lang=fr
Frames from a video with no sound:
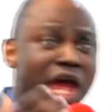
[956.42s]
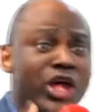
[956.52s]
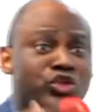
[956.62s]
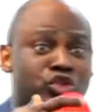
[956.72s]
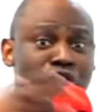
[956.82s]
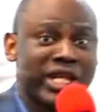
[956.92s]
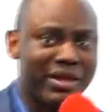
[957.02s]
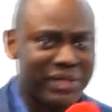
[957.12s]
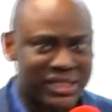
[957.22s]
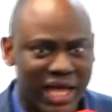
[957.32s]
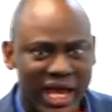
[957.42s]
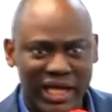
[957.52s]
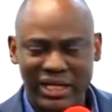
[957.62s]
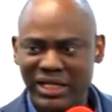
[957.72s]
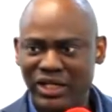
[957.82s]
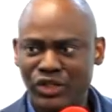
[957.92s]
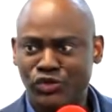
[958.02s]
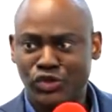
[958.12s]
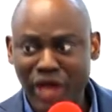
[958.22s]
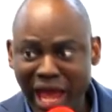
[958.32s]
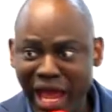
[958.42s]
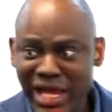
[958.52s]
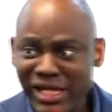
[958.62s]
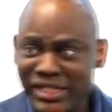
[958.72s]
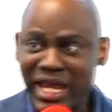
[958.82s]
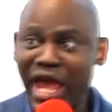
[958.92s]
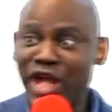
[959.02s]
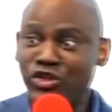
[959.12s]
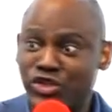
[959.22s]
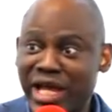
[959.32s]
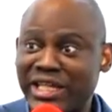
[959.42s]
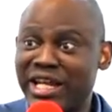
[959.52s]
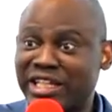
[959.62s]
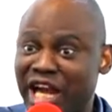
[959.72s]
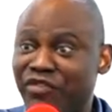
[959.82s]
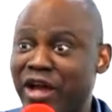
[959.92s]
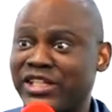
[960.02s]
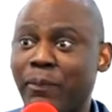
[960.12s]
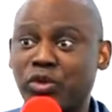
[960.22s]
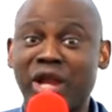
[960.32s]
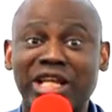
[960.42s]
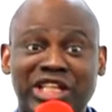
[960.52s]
un Dieu de mystères. Dieu, c'est un Dieu qui ne travaille. C'est pour cela que